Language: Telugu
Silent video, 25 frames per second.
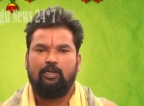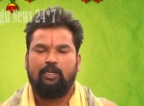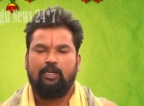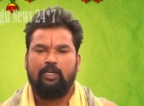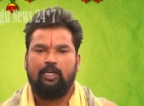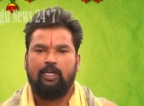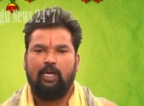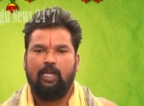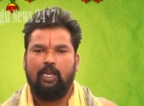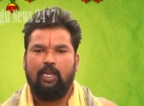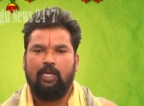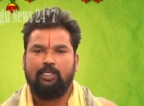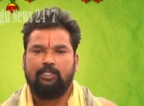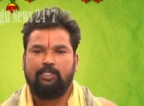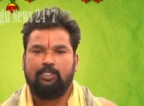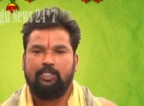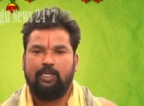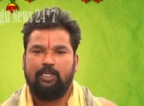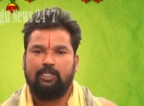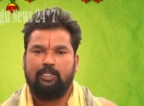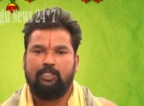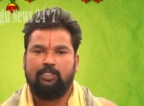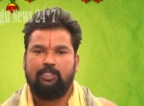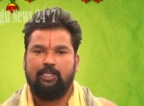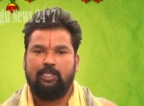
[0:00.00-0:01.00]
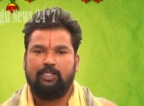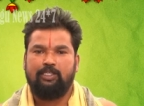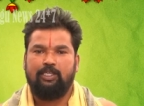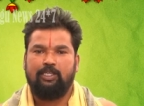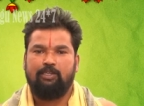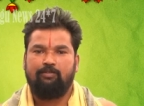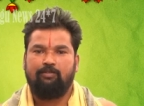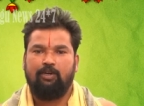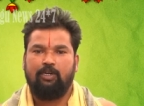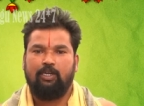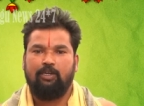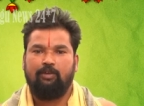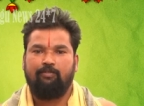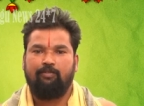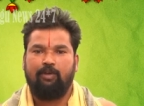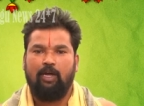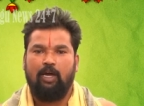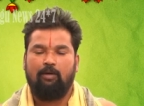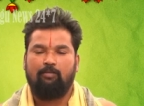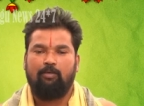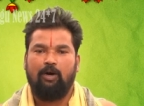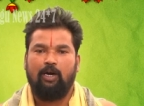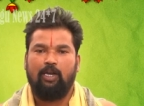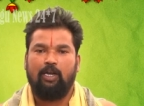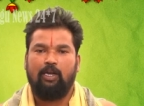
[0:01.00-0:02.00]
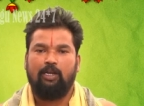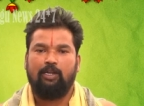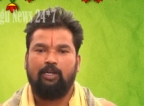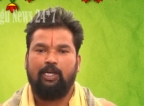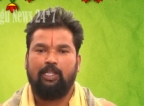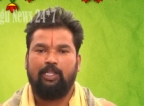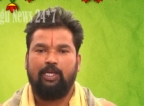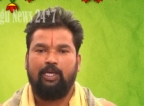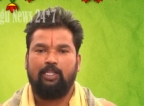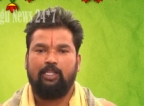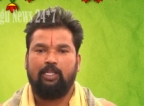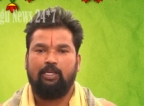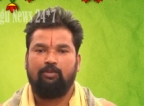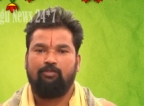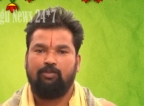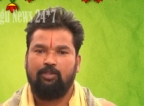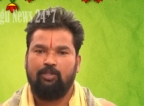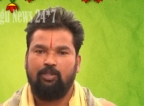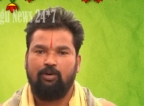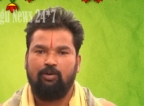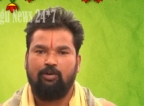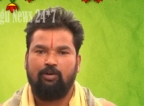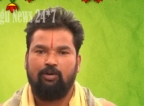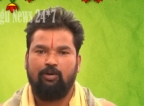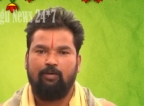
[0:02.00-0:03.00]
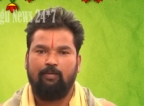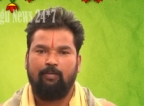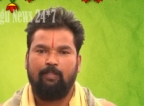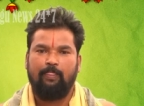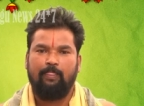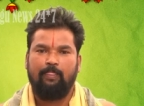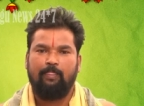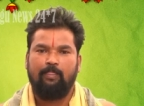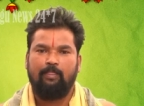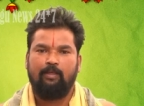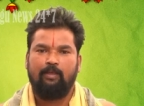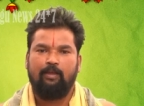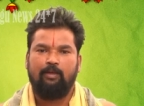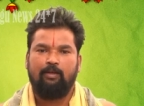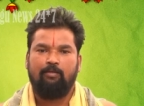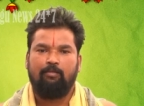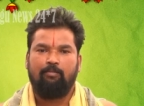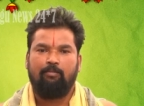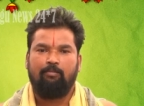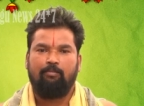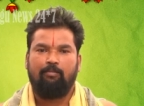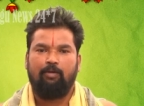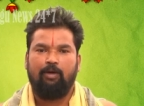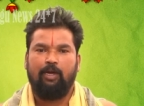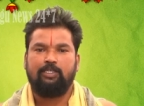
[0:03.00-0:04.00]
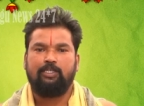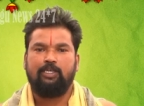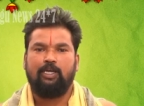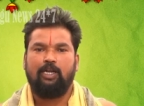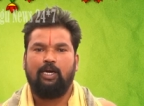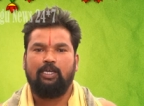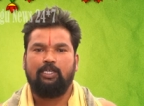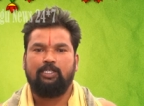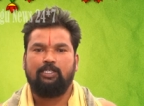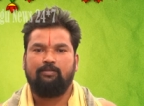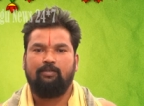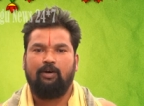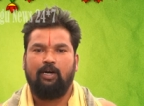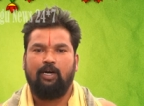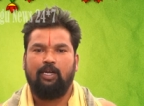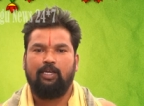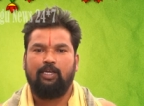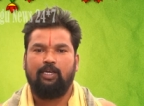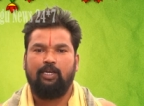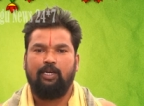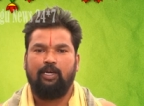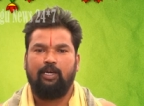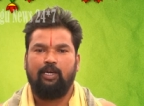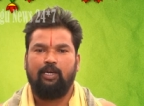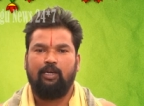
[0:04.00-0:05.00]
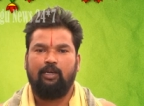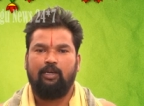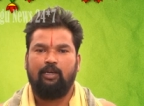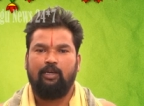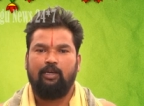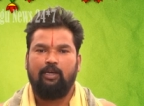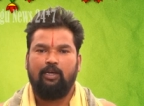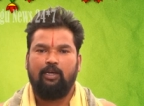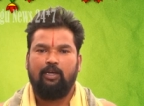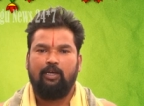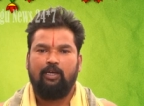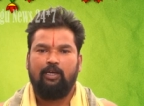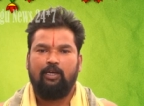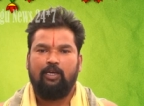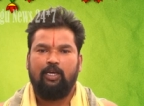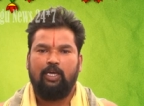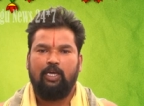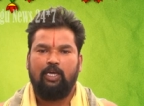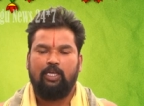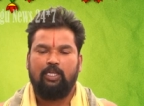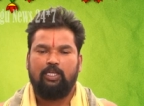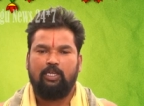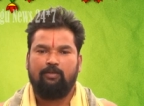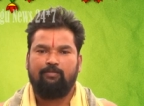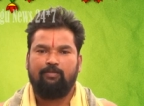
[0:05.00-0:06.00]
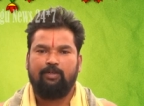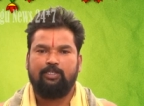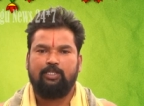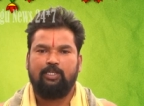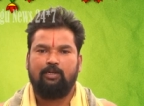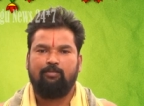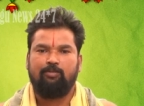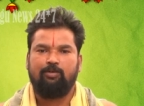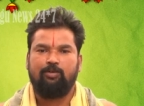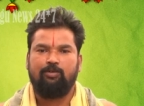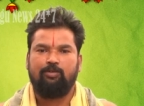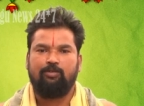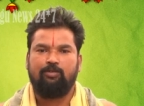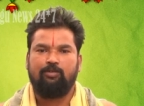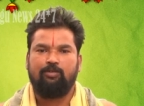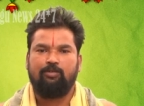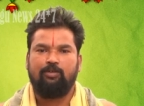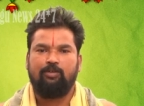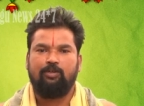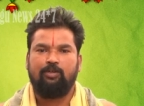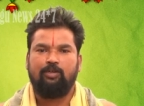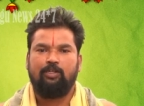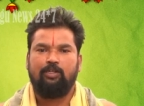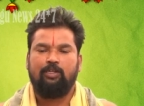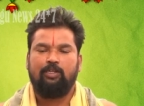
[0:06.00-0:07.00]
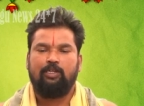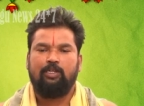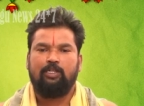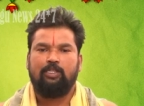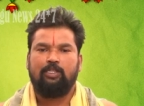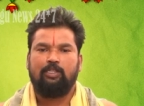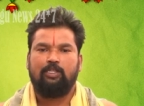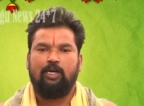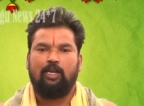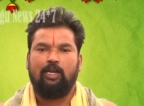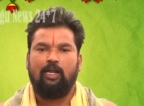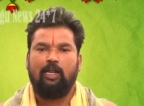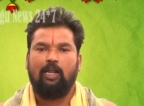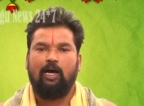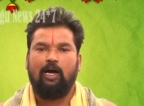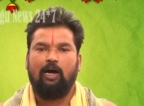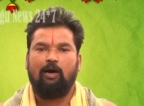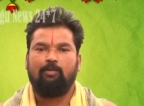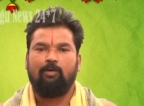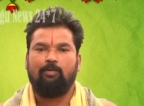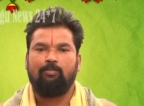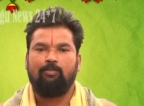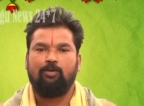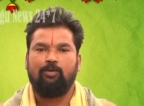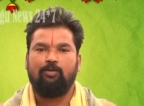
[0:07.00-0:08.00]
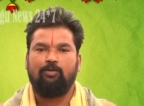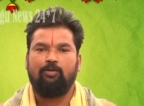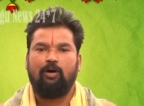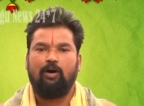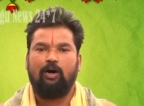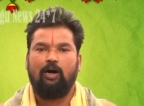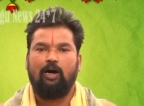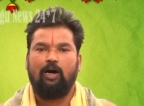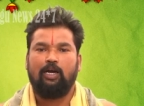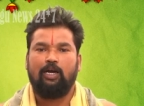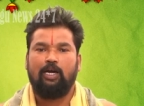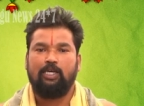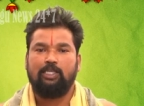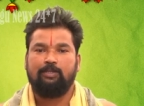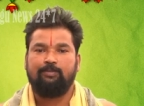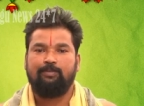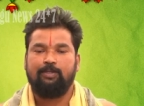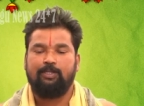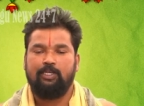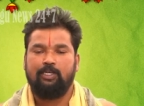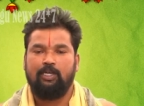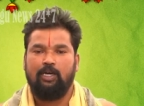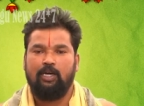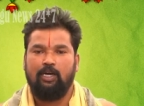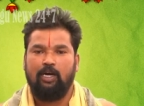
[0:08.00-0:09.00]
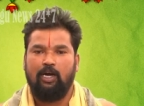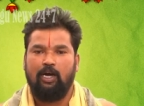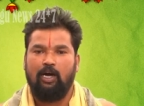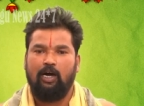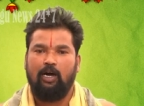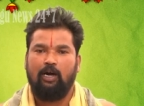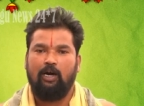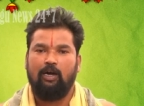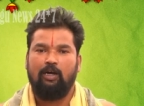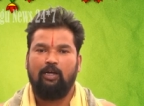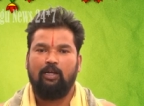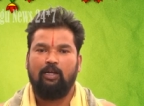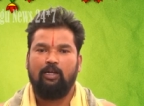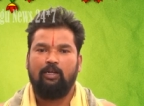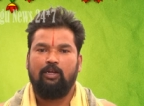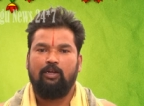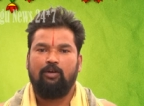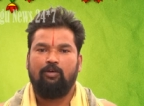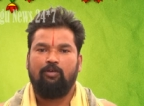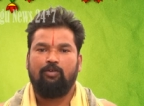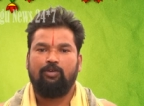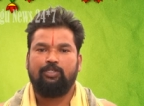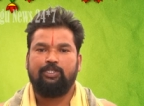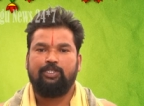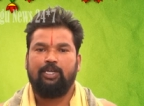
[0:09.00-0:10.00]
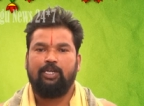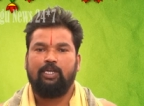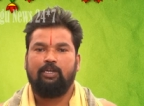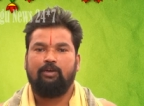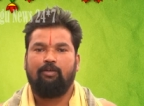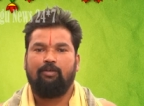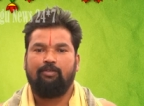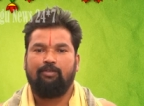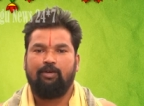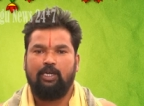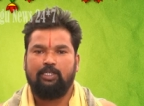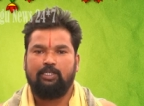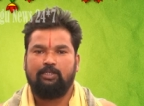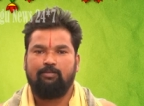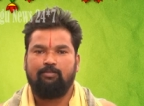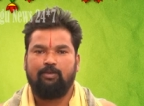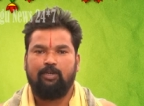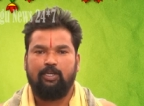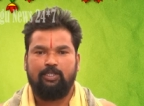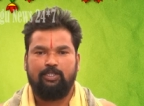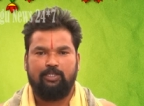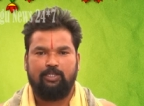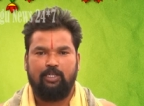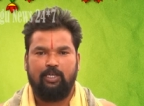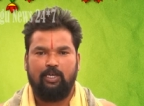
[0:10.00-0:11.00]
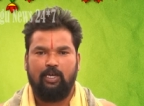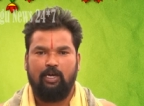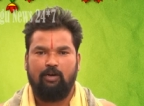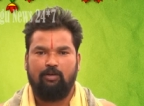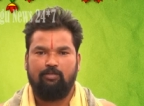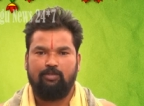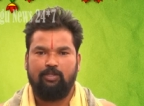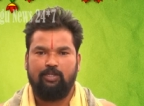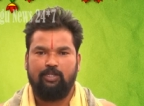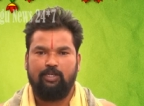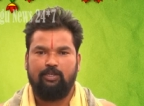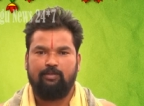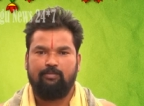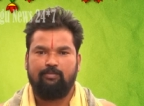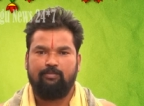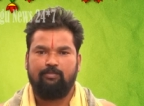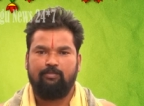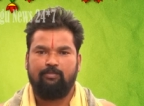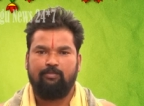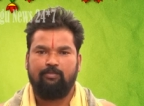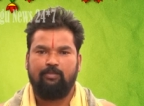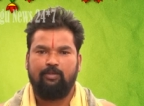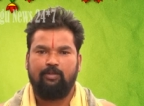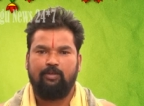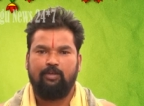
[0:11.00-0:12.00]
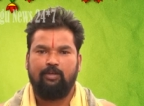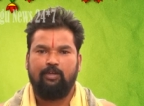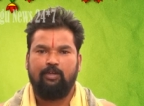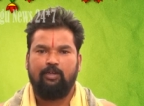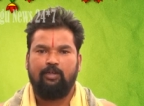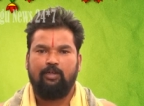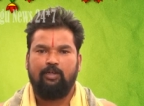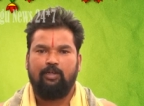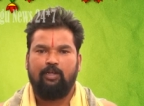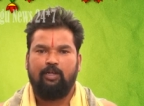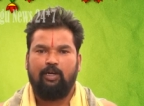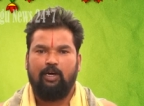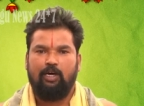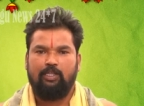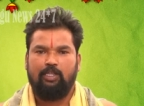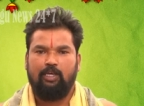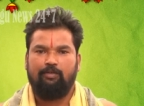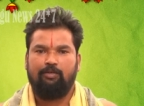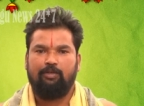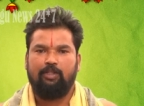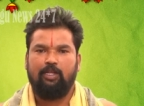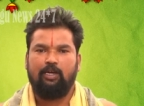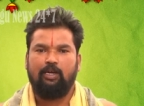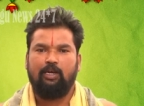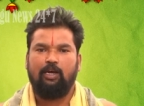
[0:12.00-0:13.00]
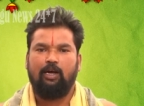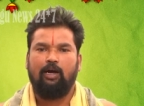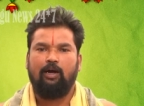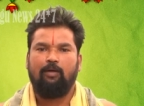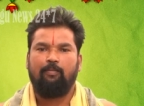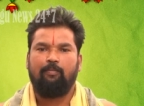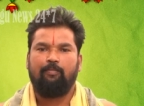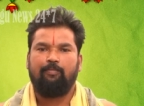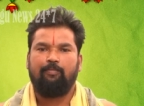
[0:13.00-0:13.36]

రియల్ ఎస్టేట్ చేసేటువంటి వ్యాపారాన్ని ఏదైతే ఉందో మేషరాశి వారికి ఈ సంవత్సరము ధనలాభము అకస్మతికంగా వచ్చే అవకాశం ఖచ్చితంగా ఉంది అదేవిధంగా